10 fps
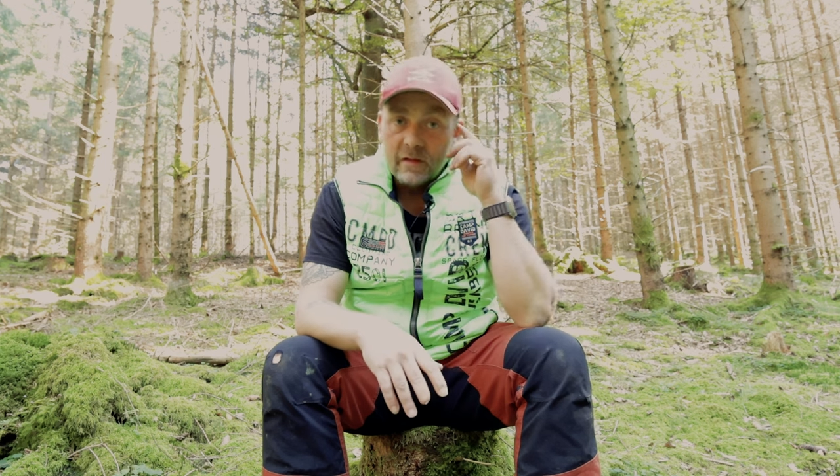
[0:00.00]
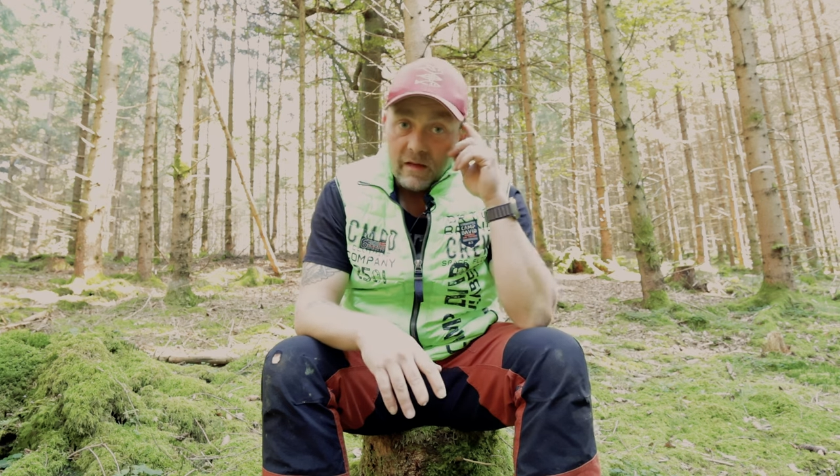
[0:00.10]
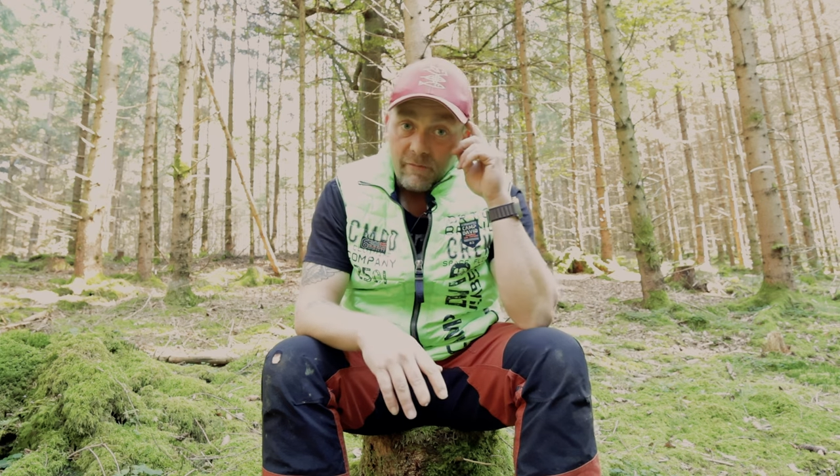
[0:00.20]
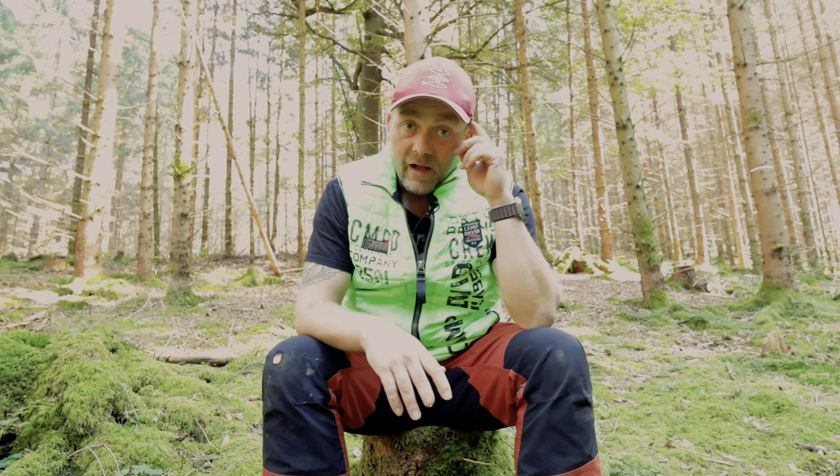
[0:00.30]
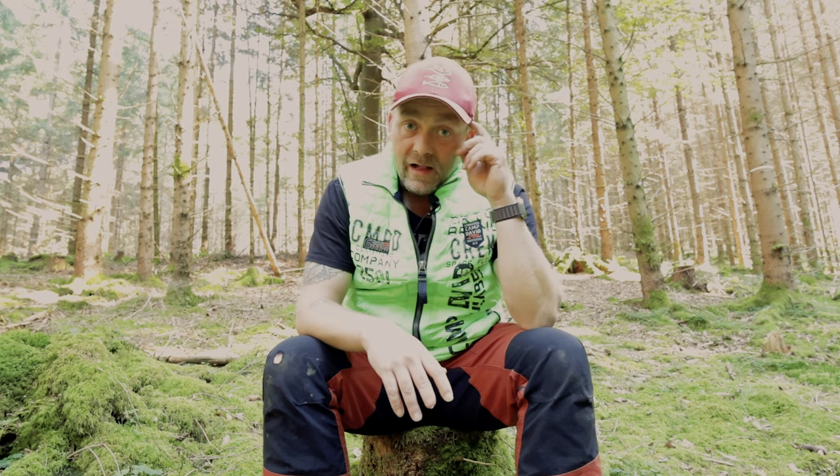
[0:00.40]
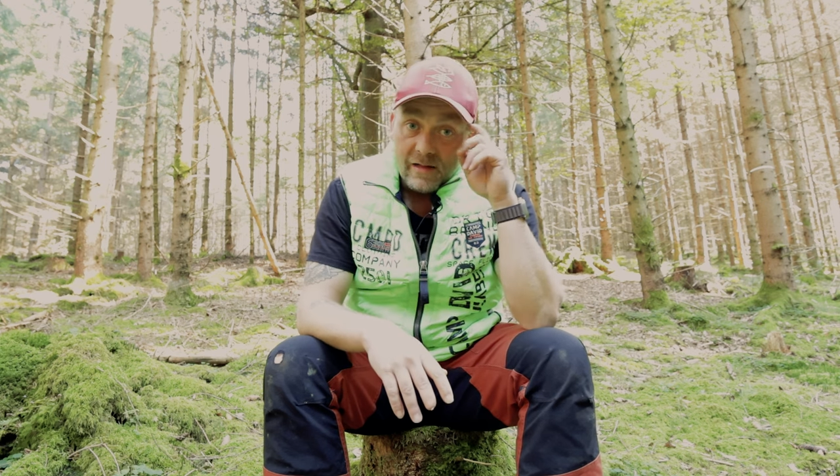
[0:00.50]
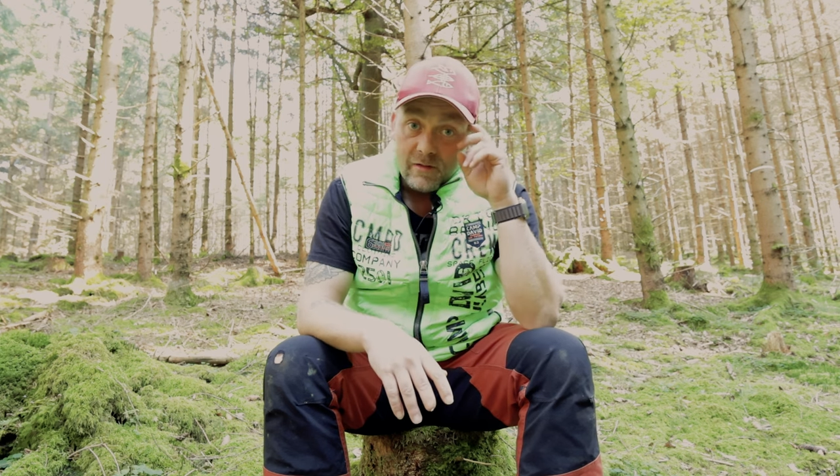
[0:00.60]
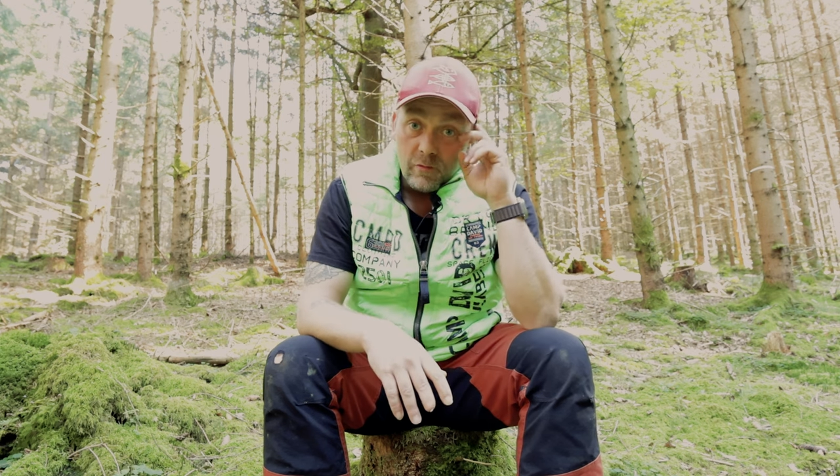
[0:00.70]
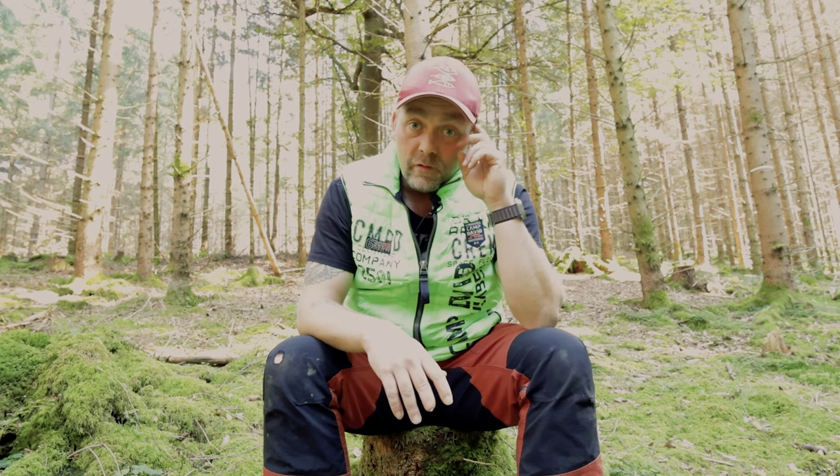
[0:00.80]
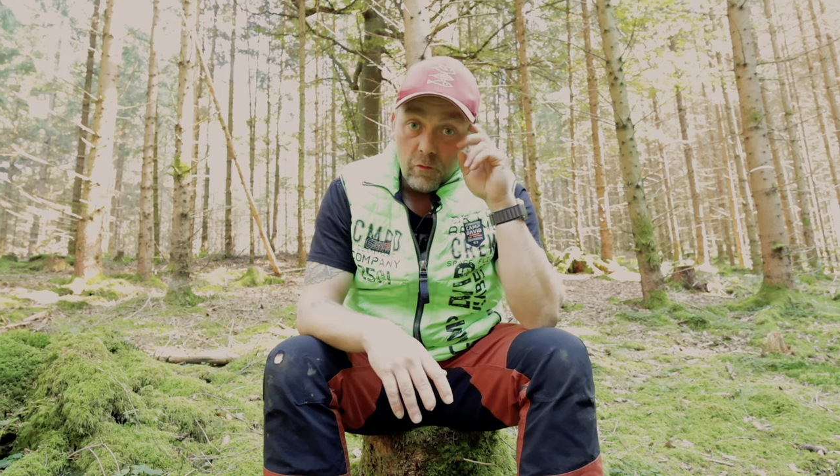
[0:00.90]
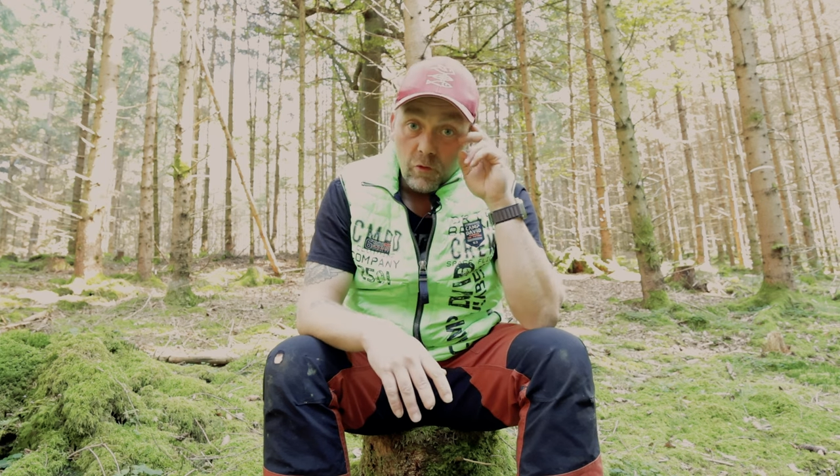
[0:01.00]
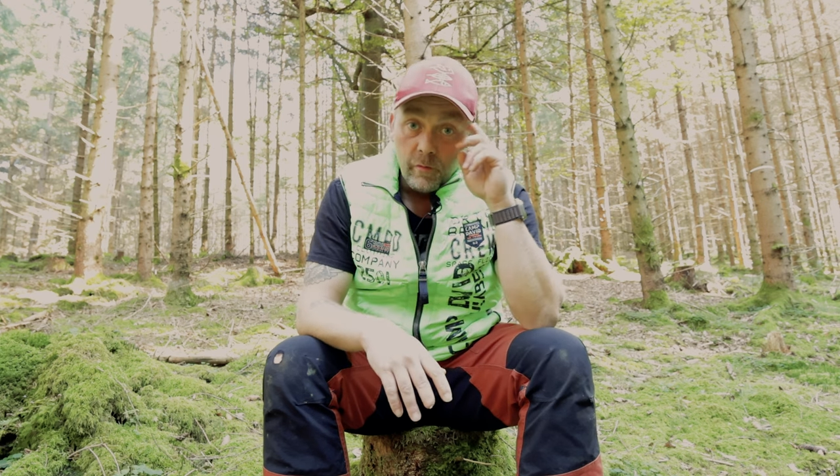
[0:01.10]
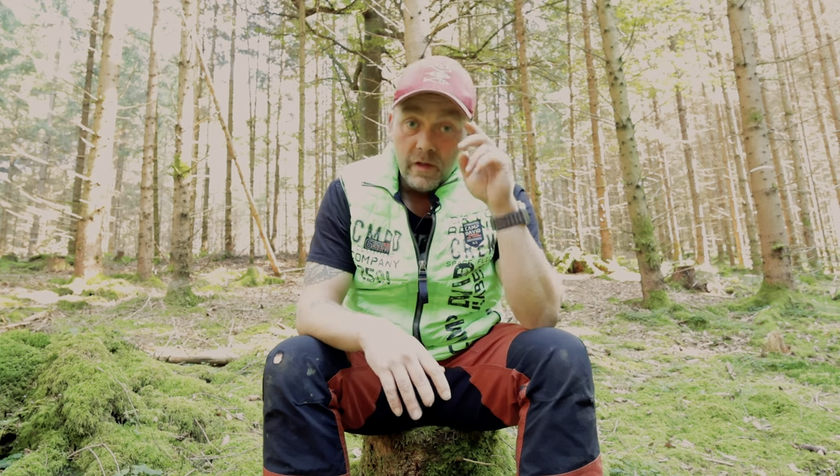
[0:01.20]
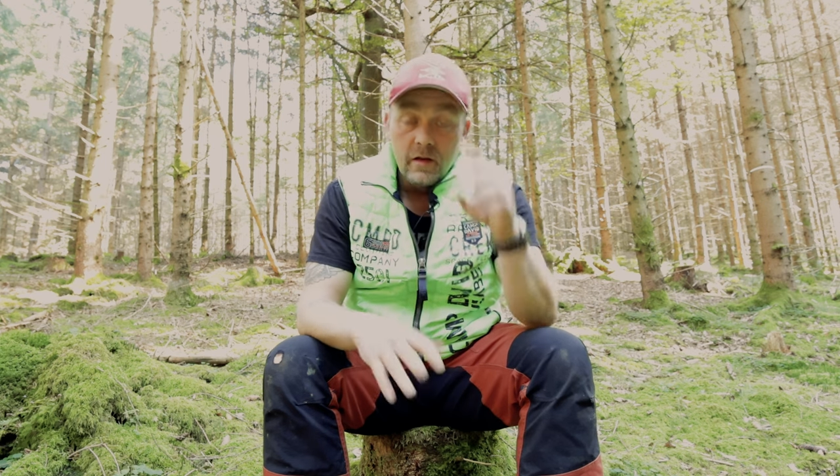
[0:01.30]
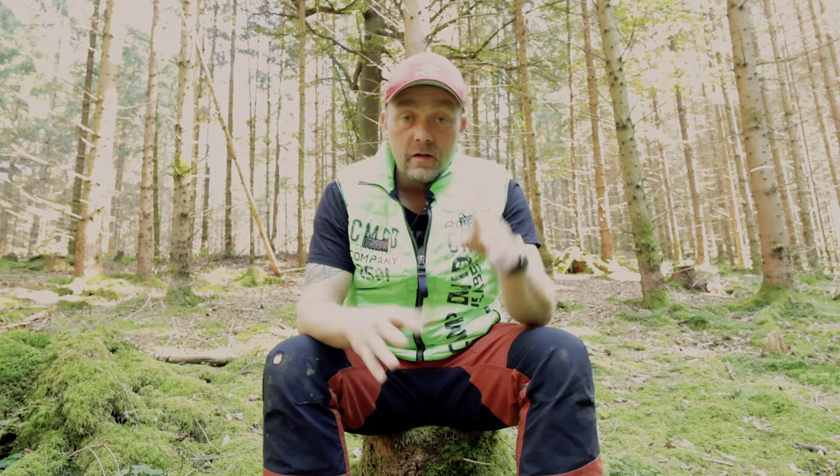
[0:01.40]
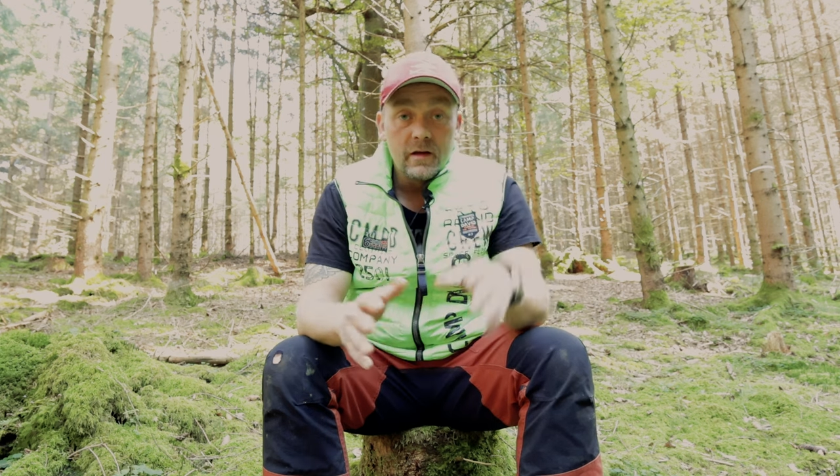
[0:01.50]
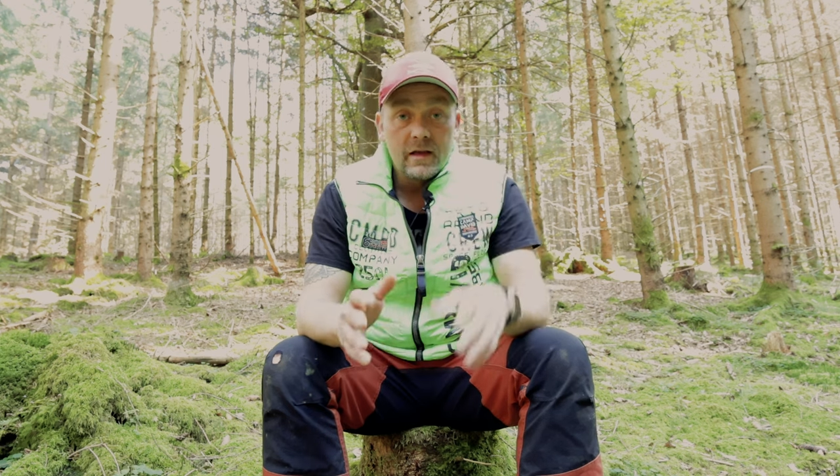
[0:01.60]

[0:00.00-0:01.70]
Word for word: den Wald und suche mir